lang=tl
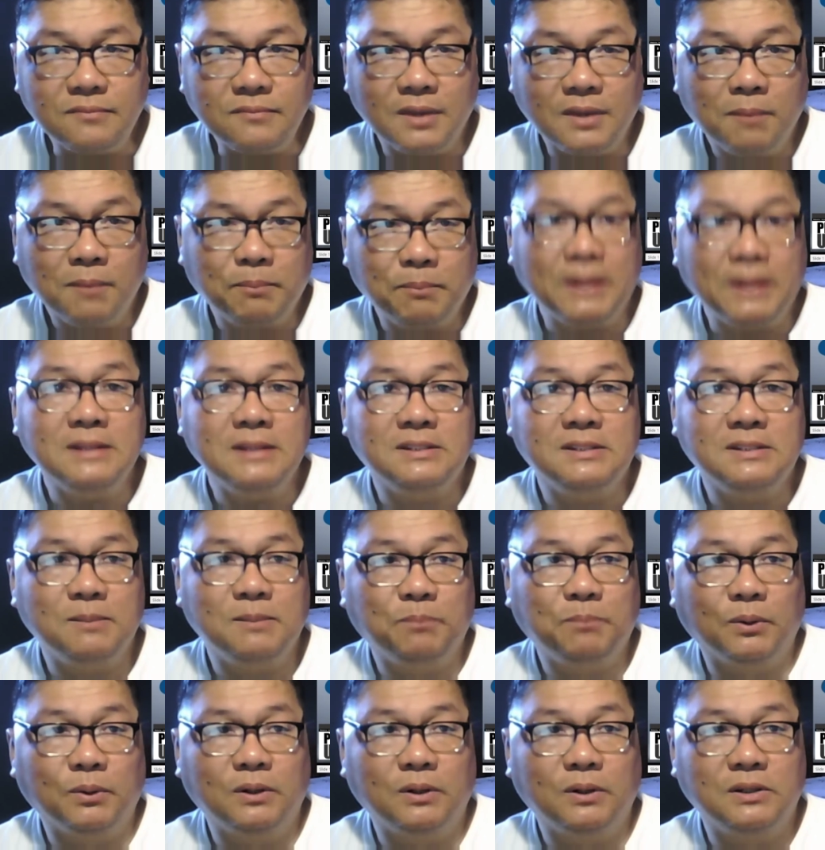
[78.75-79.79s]

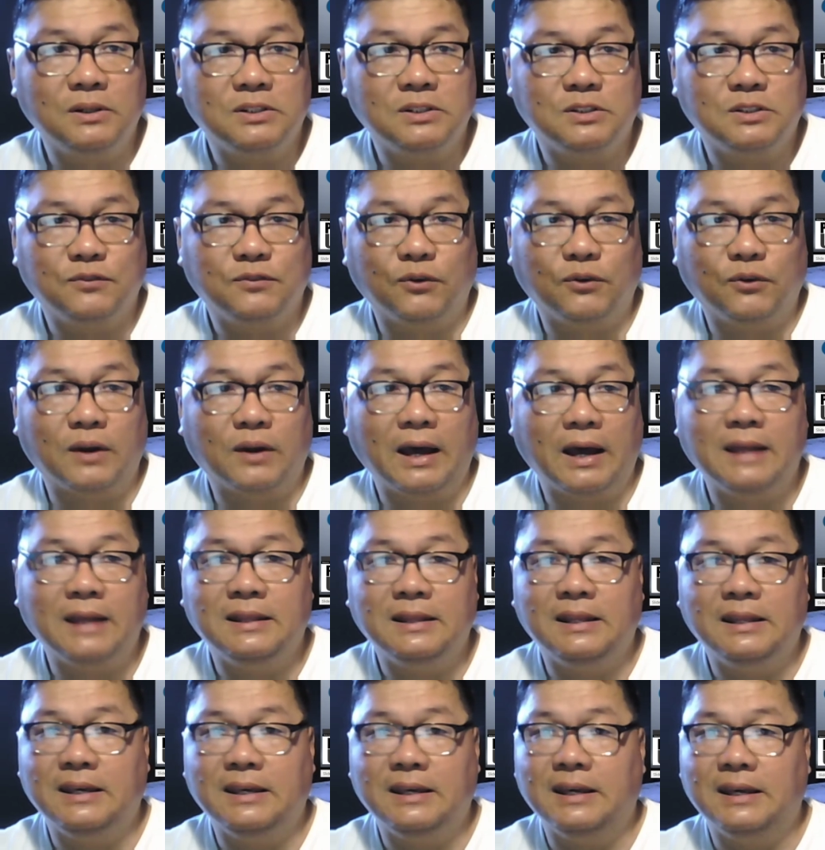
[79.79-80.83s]
Principles for
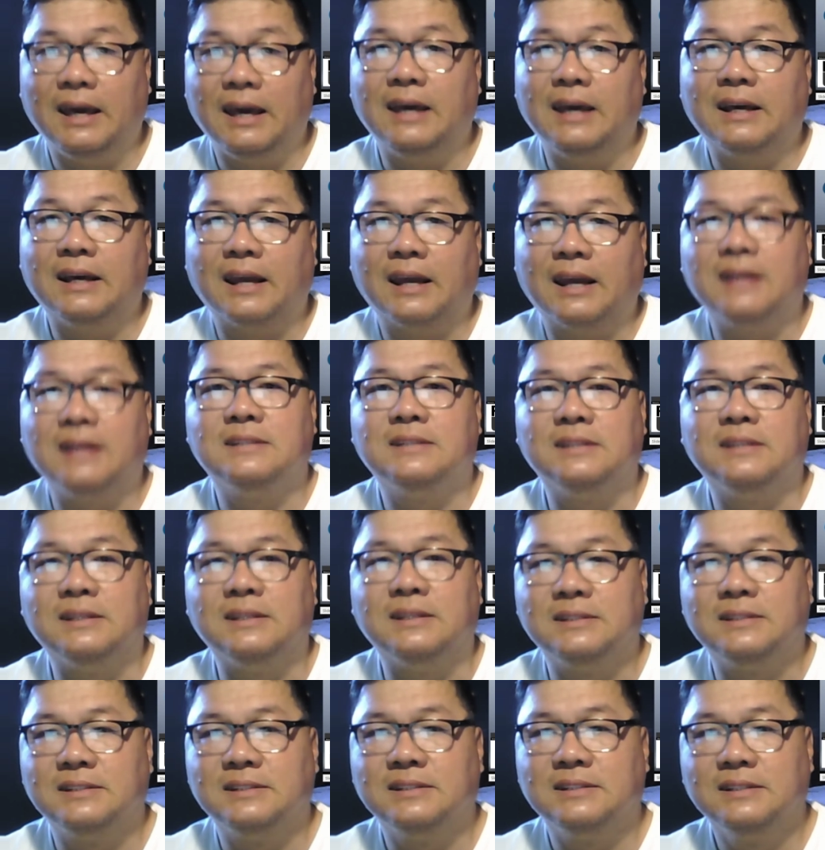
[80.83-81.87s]
Handling a
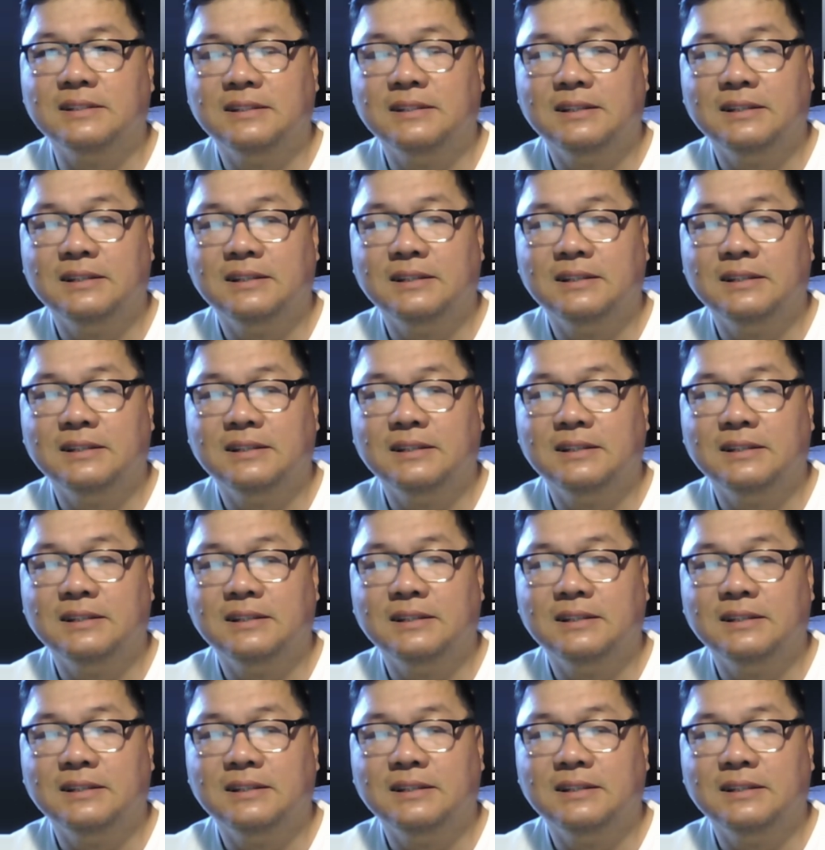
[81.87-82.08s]
Crisis.